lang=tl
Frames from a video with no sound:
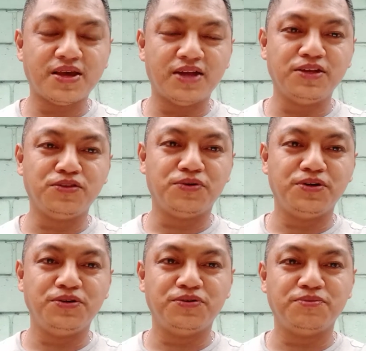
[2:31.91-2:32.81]
At ito
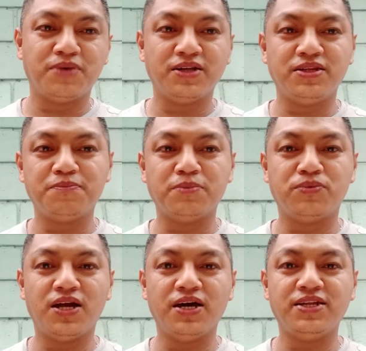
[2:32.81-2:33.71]
ngayon yung magandang
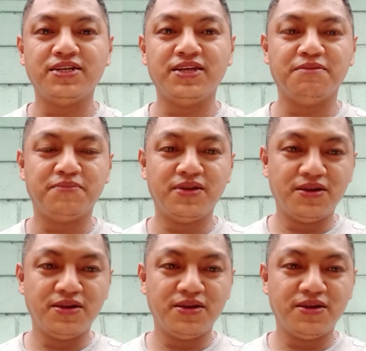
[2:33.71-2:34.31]
pagbulayan natin.